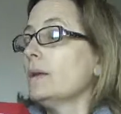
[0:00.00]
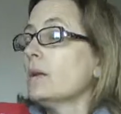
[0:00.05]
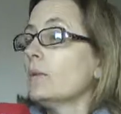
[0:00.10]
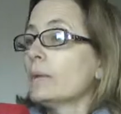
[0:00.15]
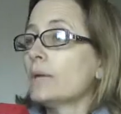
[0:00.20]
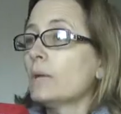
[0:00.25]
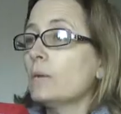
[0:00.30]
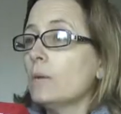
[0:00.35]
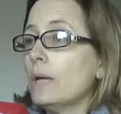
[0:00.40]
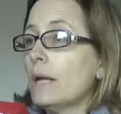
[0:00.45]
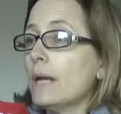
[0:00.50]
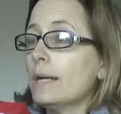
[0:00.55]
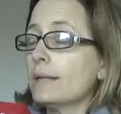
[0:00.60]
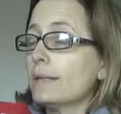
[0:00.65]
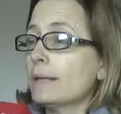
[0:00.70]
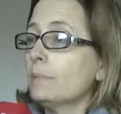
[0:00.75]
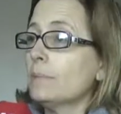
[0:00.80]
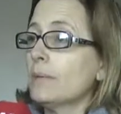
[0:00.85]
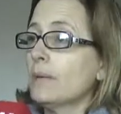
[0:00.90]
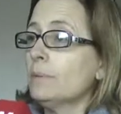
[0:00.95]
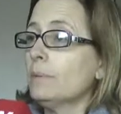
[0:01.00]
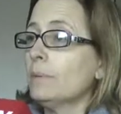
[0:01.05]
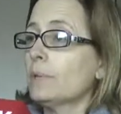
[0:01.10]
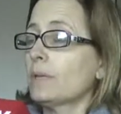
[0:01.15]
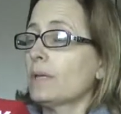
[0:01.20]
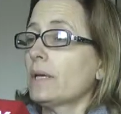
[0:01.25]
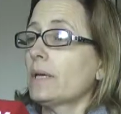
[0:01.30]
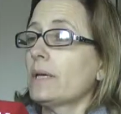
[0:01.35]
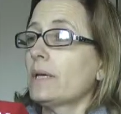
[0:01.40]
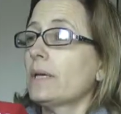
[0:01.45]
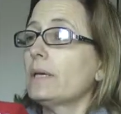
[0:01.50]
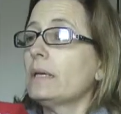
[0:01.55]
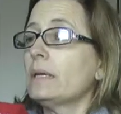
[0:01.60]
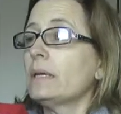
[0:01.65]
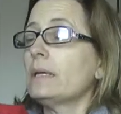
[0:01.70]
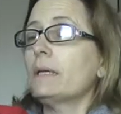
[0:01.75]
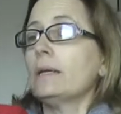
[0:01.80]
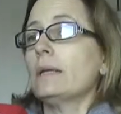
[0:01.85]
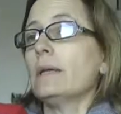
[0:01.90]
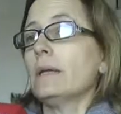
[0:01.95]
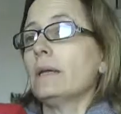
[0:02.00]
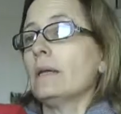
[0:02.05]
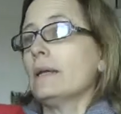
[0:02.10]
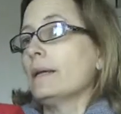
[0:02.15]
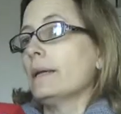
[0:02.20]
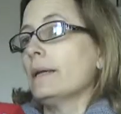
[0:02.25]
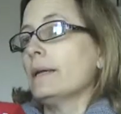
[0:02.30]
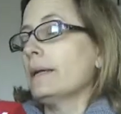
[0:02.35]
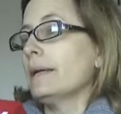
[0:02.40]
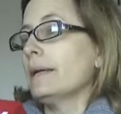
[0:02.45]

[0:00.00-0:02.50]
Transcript: lo vincular también, porque eh,